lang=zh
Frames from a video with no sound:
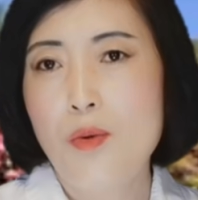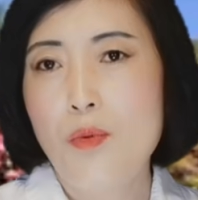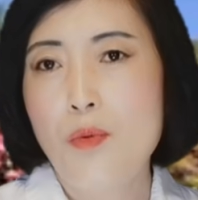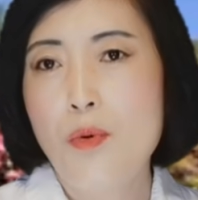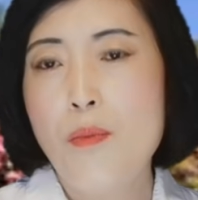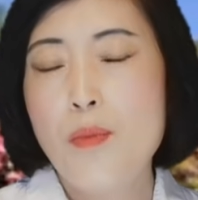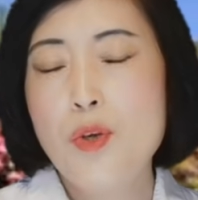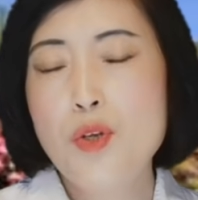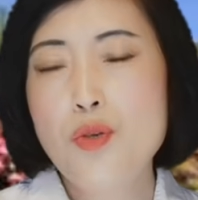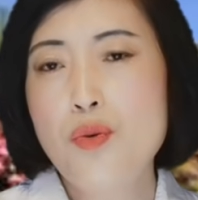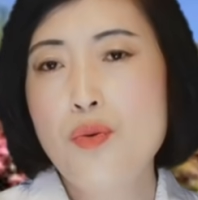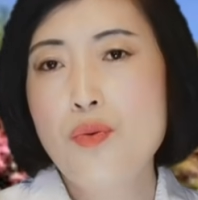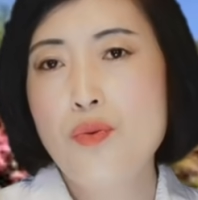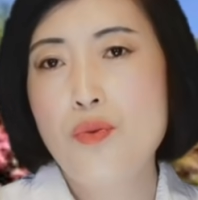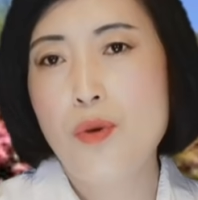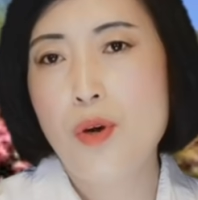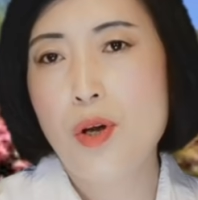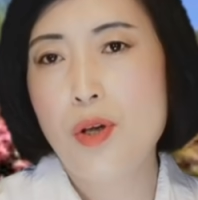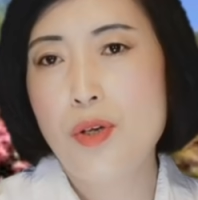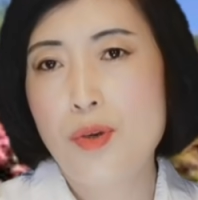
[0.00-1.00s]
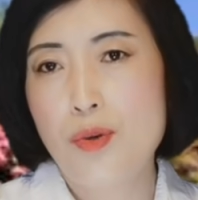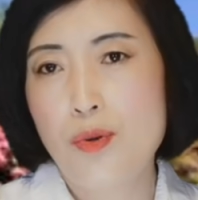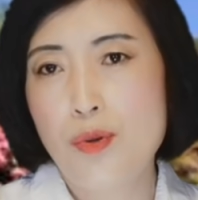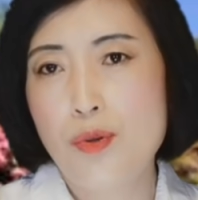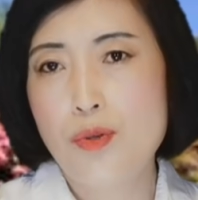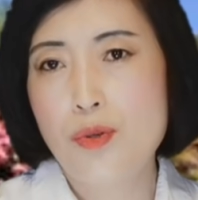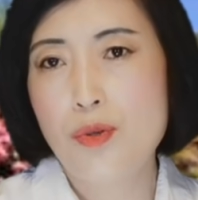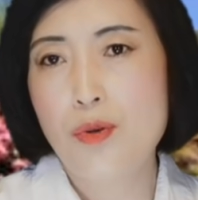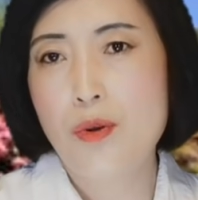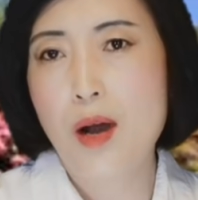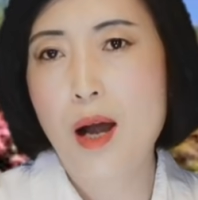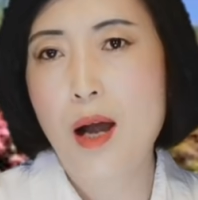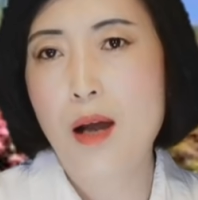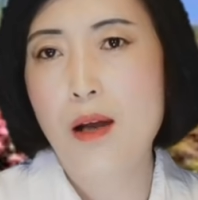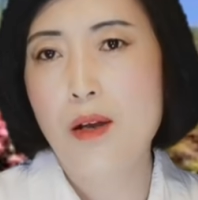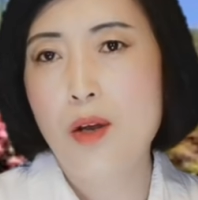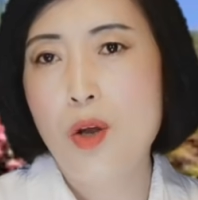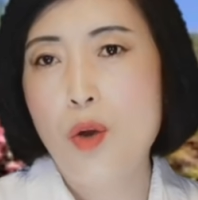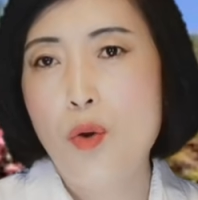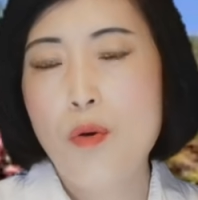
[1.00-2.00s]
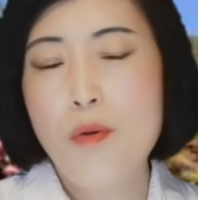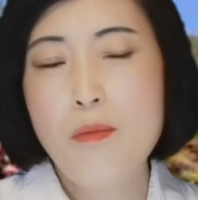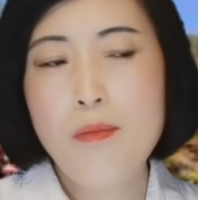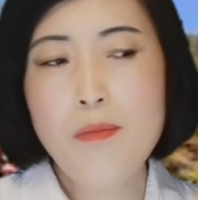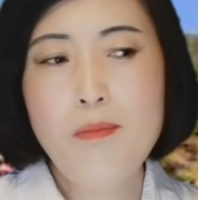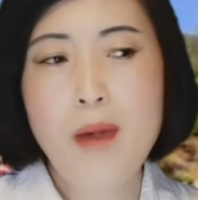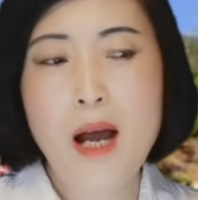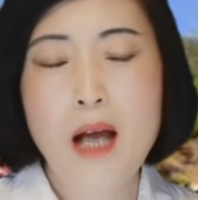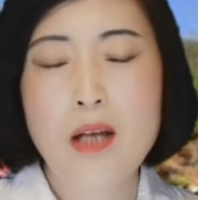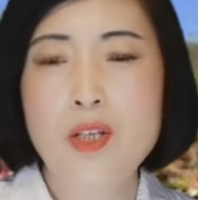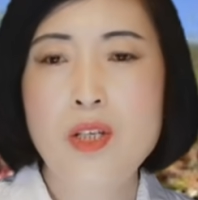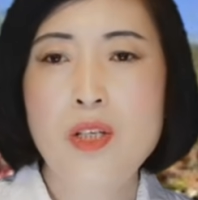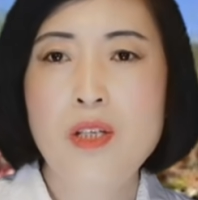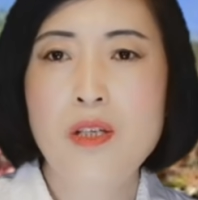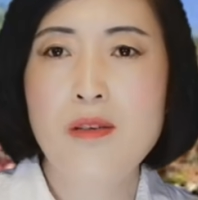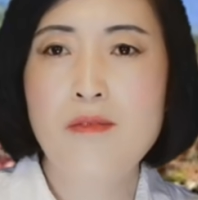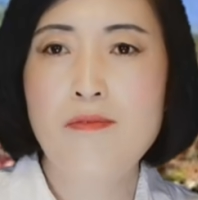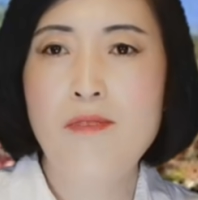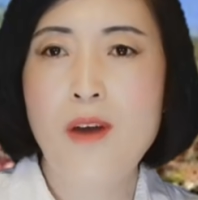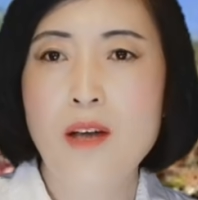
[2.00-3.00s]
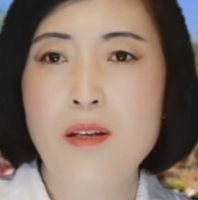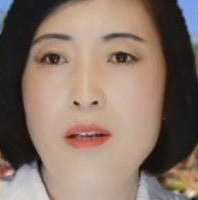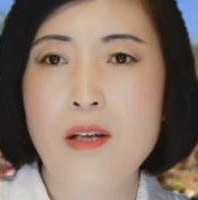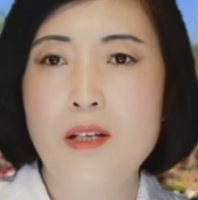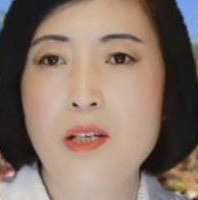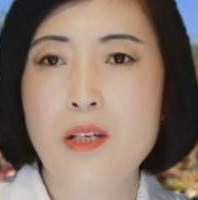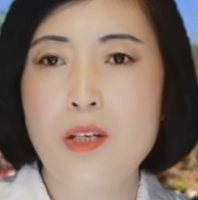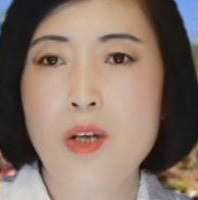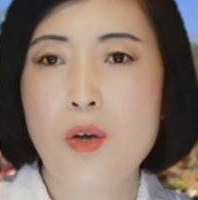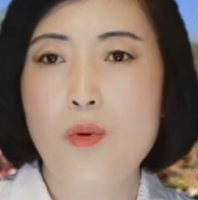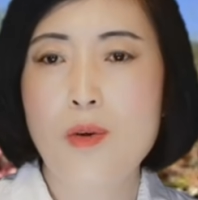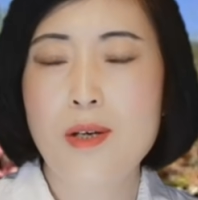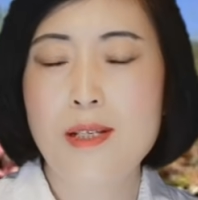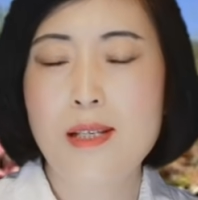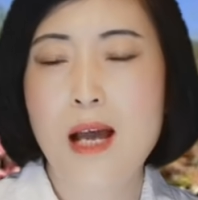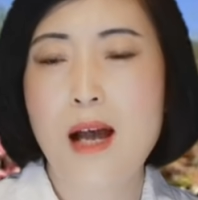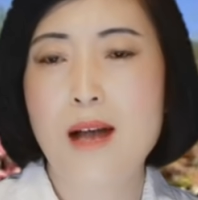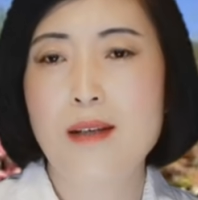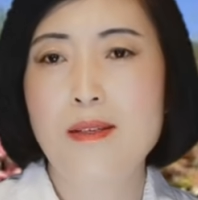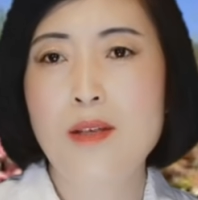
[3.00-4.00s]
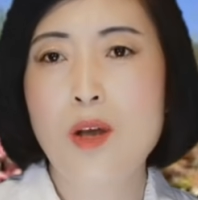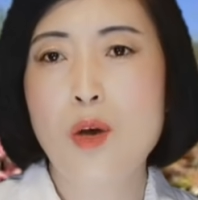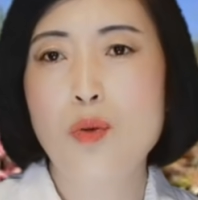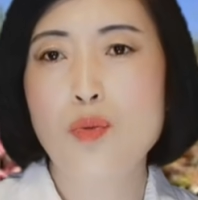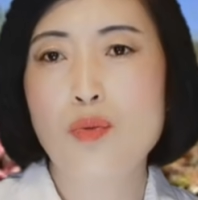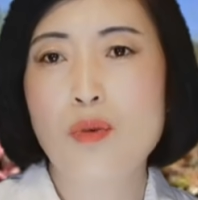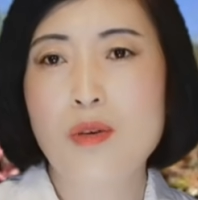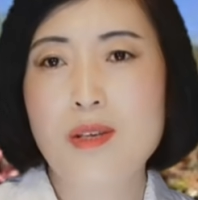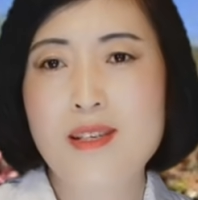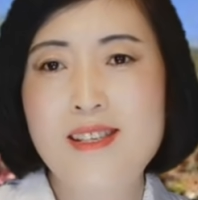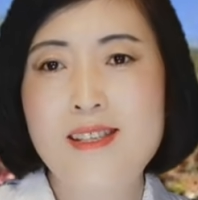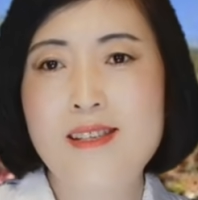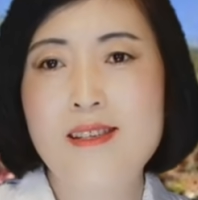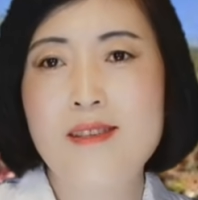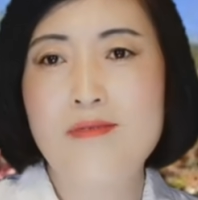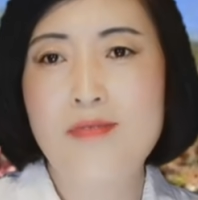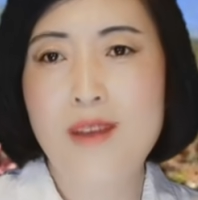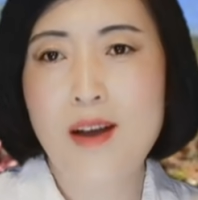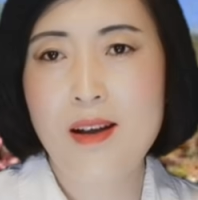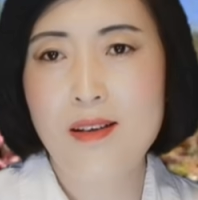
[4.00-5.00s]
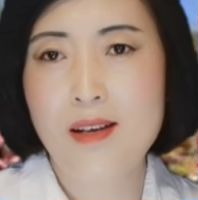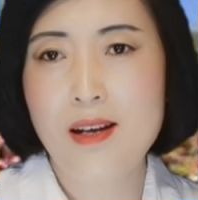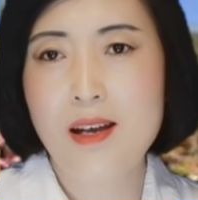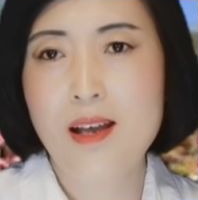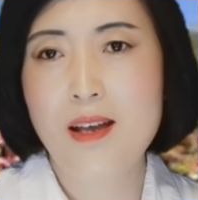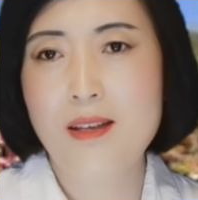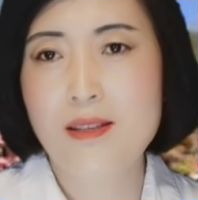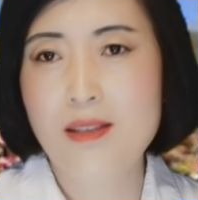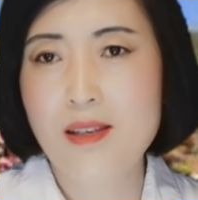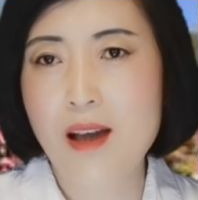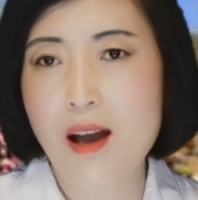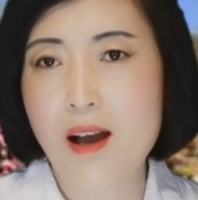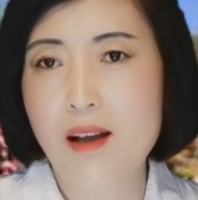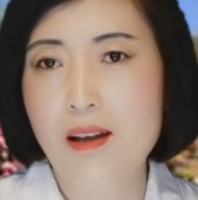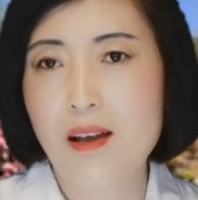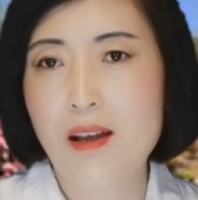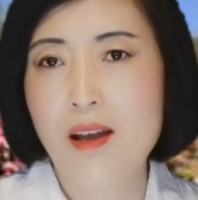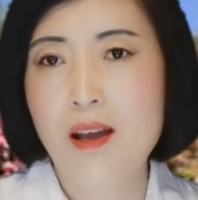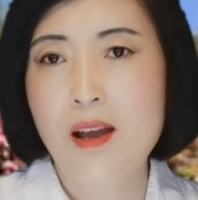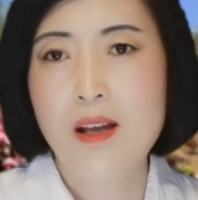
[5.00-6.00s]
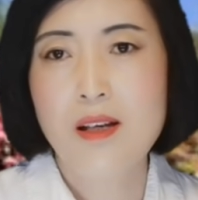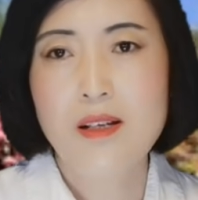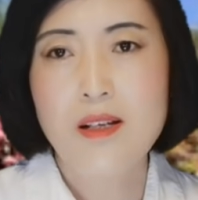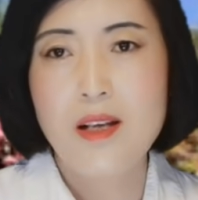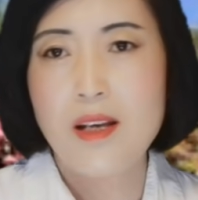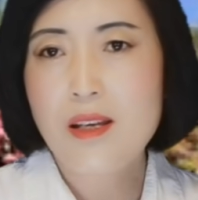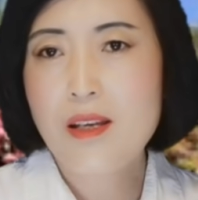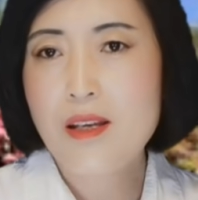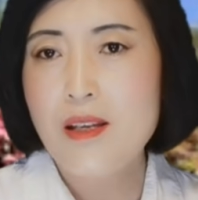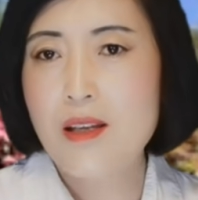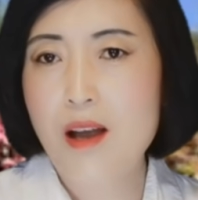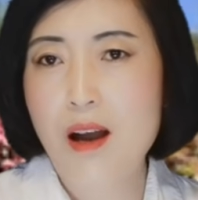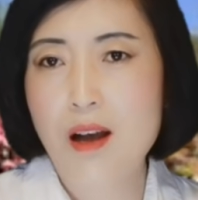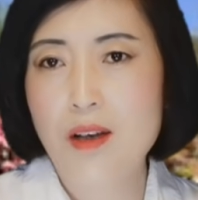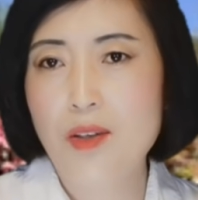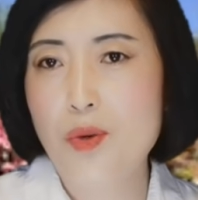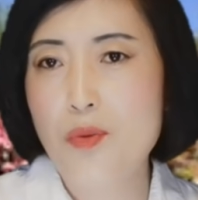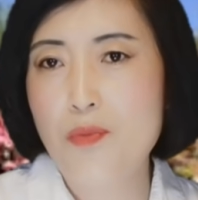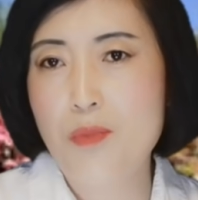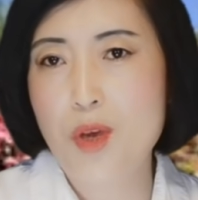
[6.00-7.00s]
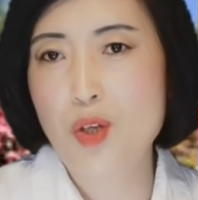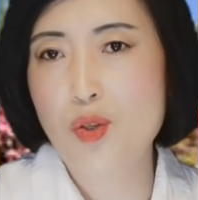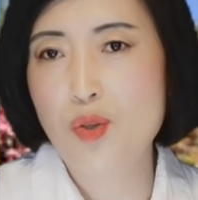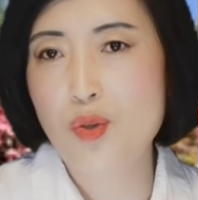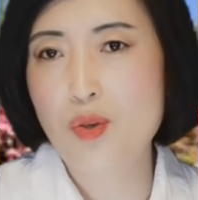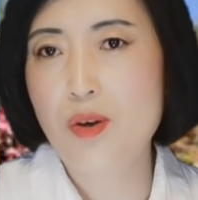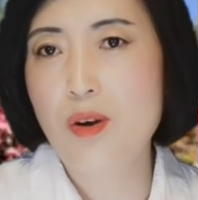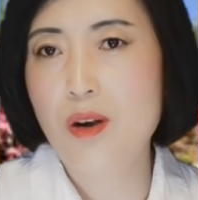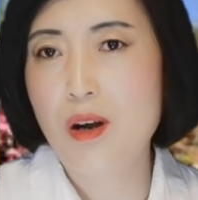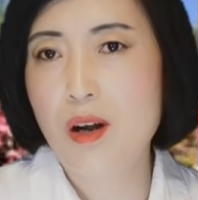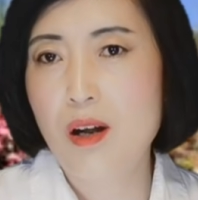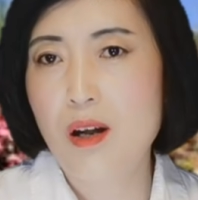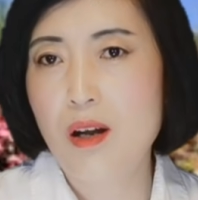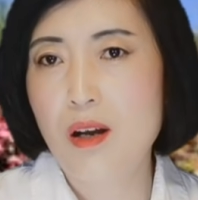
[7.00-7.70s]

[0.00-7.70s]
我们中国有一句话。我们把西方的这些国家叫做西方列强，这一点儿都没错。